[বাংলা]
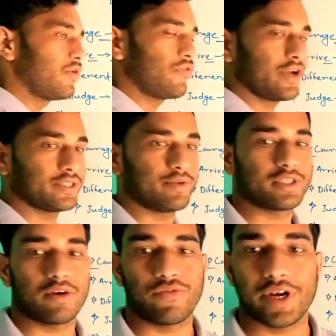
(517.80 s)
প্রিফিক্স বা
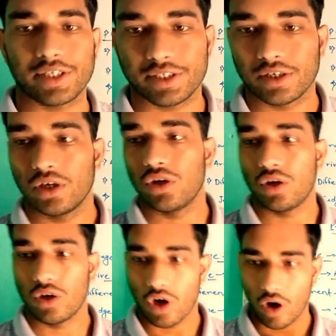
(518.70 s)
সাফিক্স
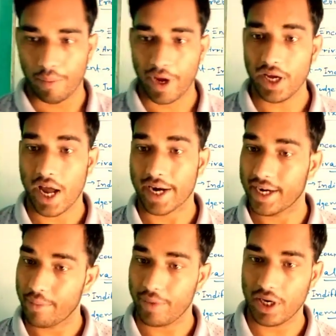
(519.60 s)
হবে এক
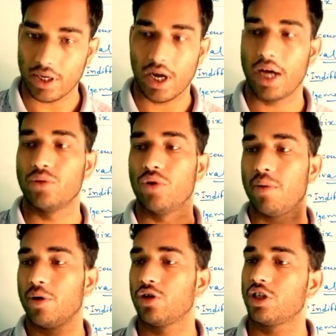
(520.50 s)
নাম্বার আর দু
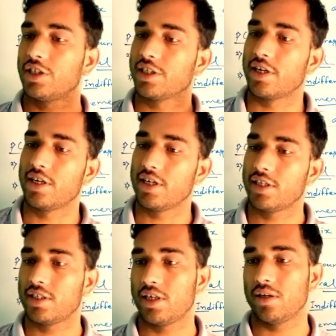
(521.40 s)
নাম্বার হচ্ছে যে
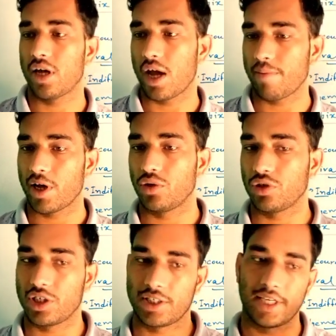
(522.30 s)
সেন্টেন্সে অ্যাপ্লাই
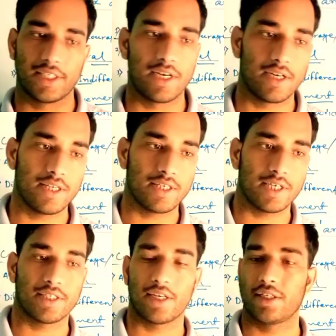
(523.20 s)
করছি সেই
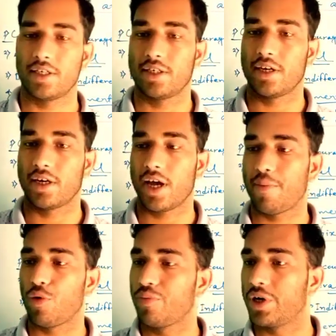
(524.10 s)
সেন্টেন্সের সাথে সেটাকে
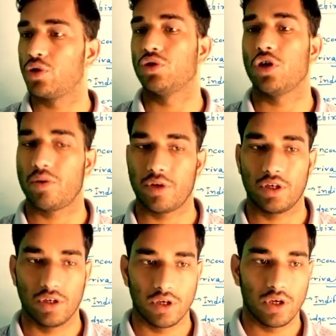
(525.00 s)
অ্যাপ্রোপ্রিয়েট হতে হবে
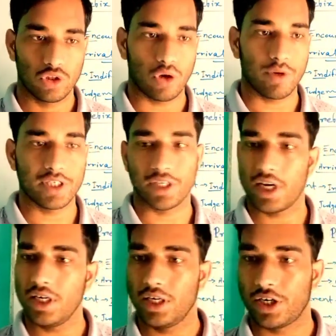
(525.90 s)
তবে
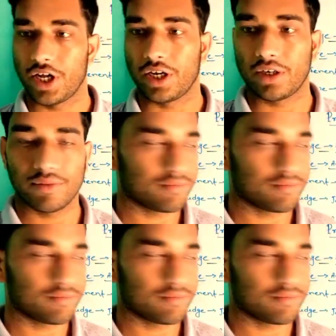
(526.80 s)
সেটা ঠিক